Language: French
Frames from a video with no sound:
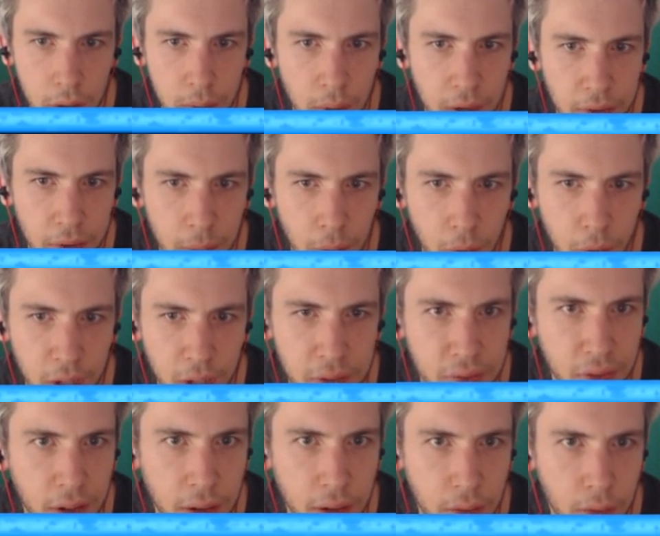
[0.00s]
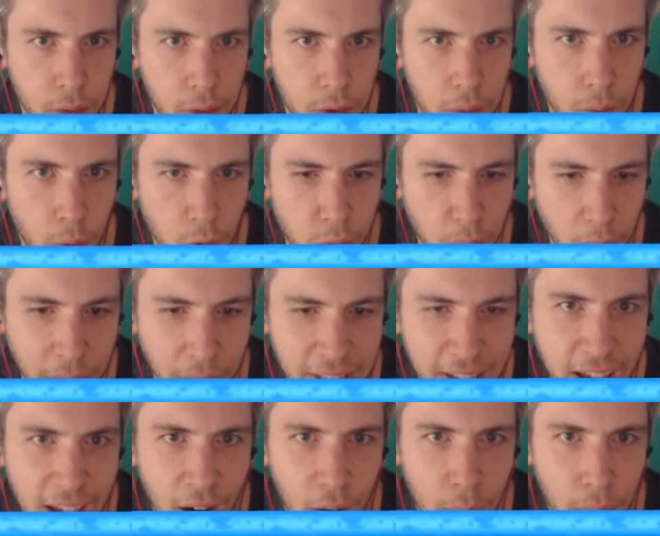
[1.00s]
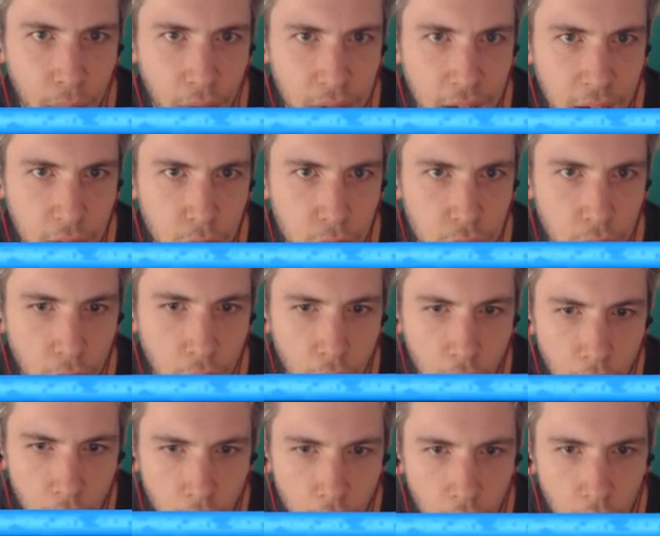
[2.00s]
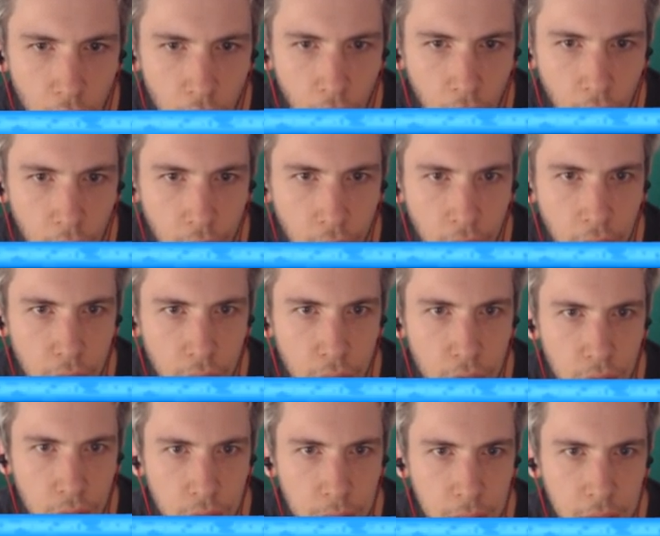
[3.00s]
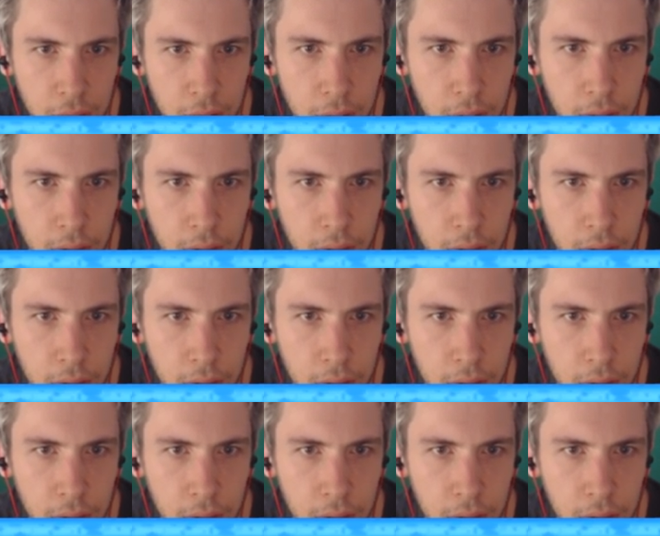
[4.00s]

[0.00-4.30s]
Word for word: Oh, évidemment, on def, hein. on, se prend pas de dégâts. Oh, pendant qu'à gauche. Oh, oh là là, à gauche, mon ami.